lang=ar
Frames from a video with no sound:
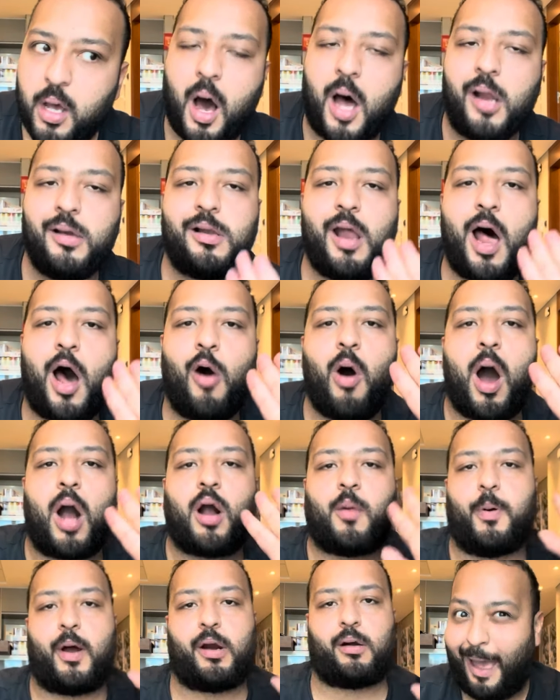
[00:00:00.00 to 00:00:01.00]
الله
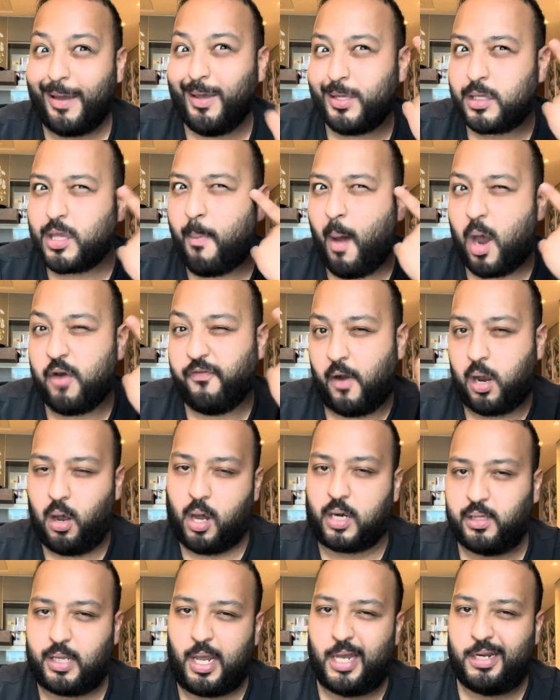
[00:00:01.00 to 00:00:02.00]
اكبر اكيد طبعا
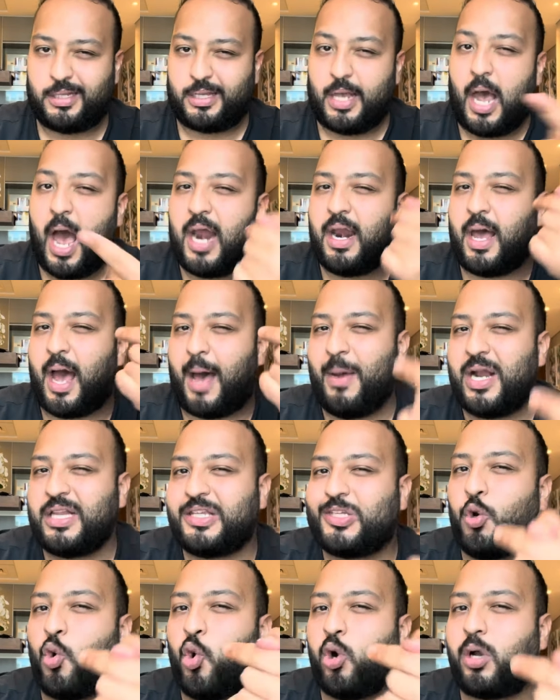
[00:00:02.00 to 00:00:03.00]
فكرت قالت انا عملت
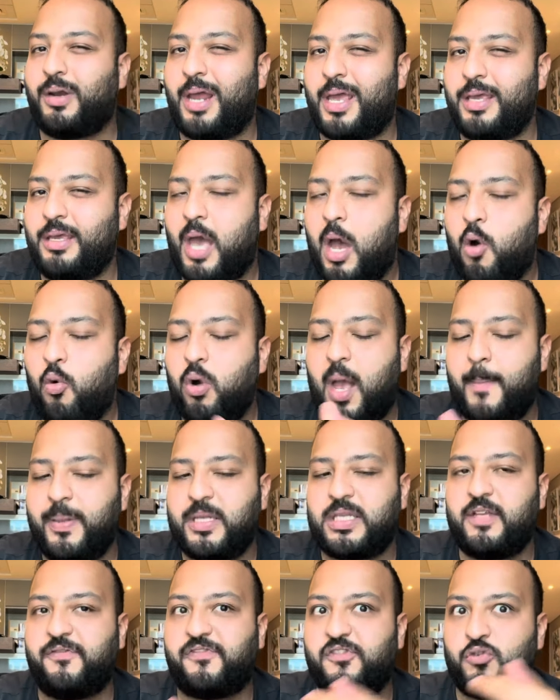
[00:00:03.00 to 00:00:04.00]
اغنيه
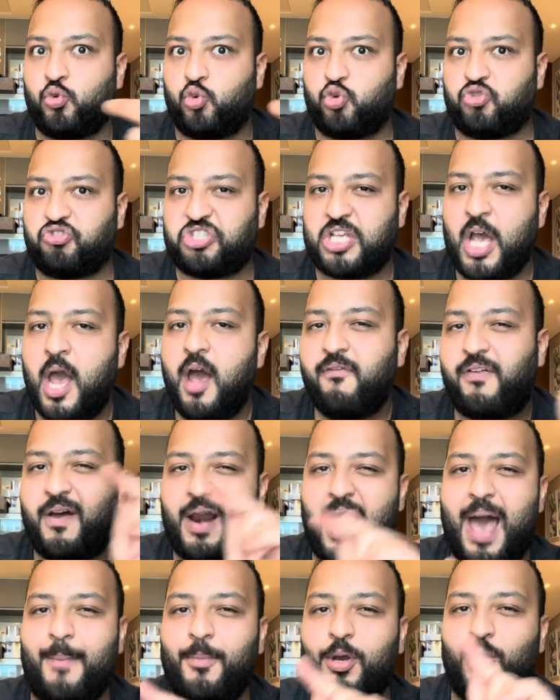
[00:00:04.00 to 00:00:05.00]
وجابت لي فلوس فانا
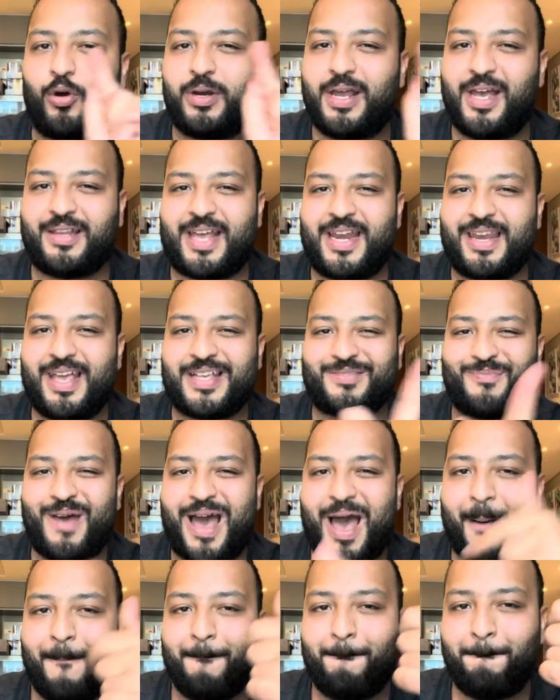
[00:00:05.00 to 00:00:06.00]
اعمل اغنيه ثانيه
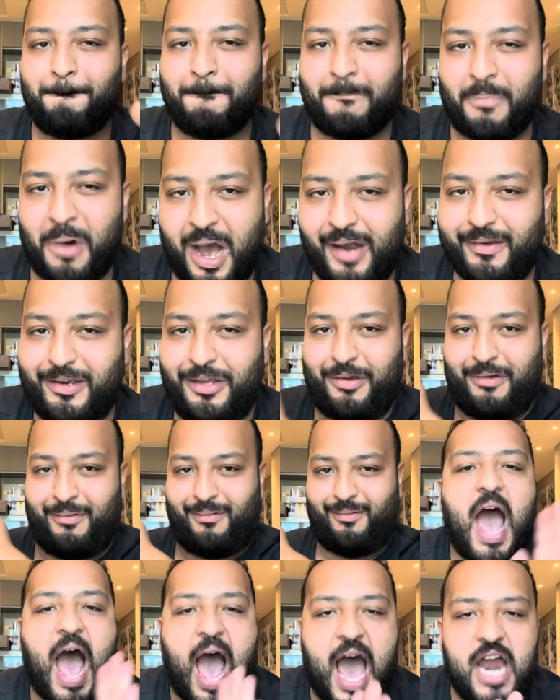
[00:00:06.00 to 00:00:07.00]
اسمها مانيا
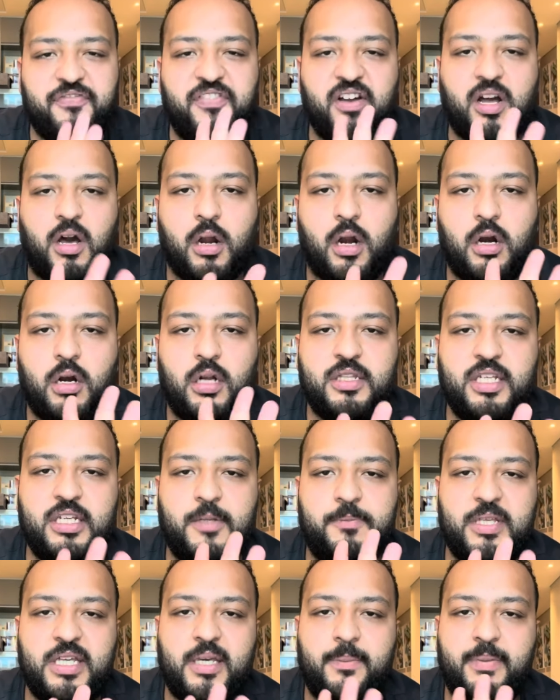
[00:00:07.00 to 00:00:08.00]
عارف القرارات اللي
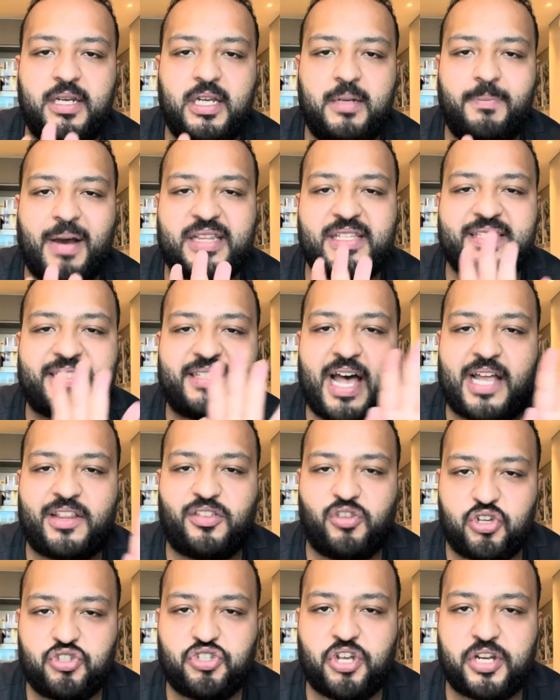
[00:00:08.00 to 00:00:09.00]
بتيجي بالليل بعد الساعه
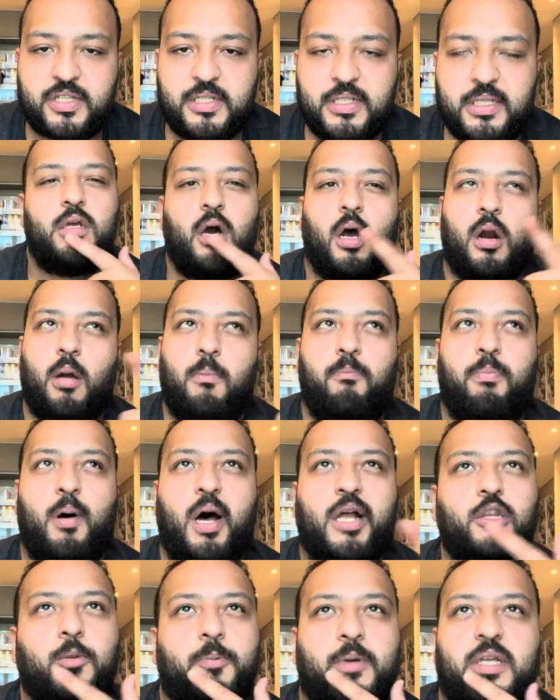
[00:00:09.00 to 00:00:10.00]
12 دي يا رب
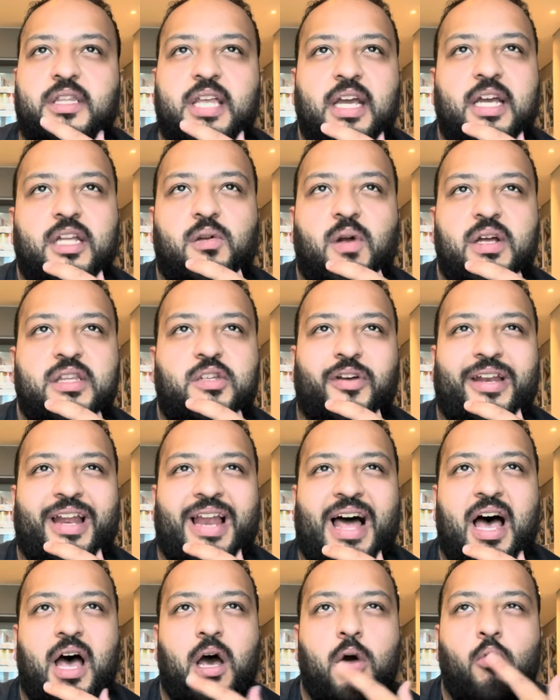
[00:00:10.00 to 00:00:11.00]
اطلب كنتاكي دلوقتي ولا
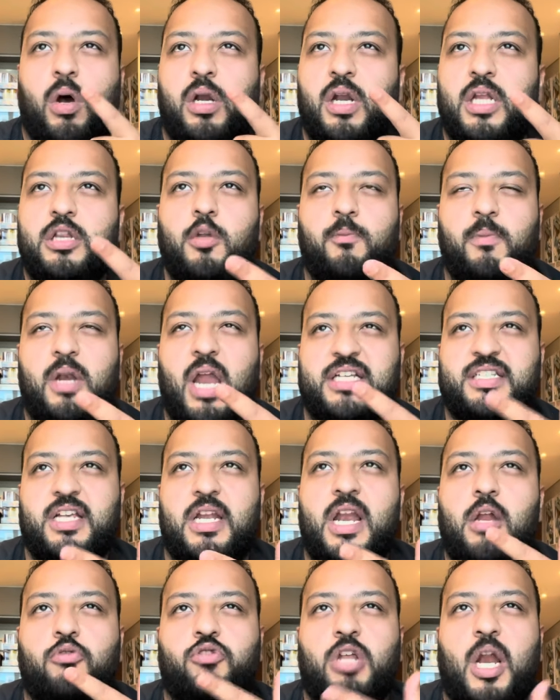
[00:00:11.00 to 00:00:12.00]
لا ولا اطلب لا اصل
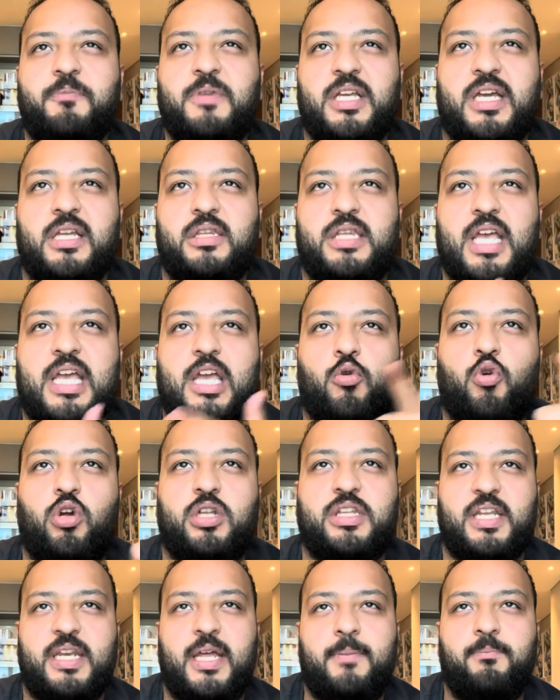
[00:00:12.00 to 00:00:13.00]
انا لو طلبت كنتاكي
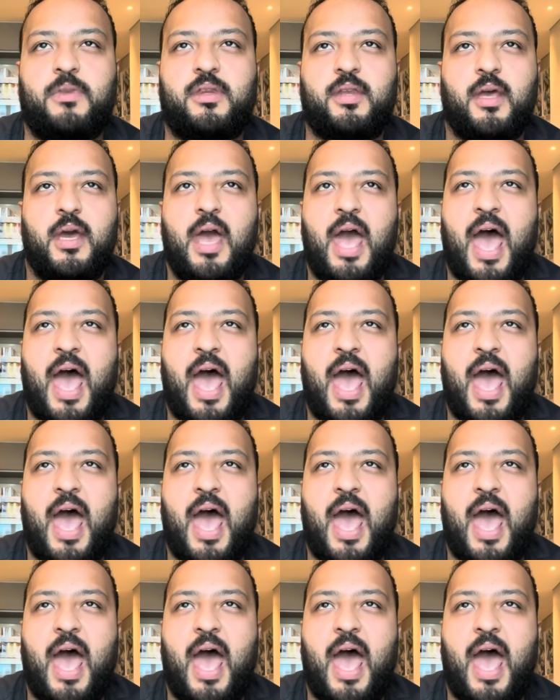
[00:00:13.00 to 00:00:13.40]
ورحت نمت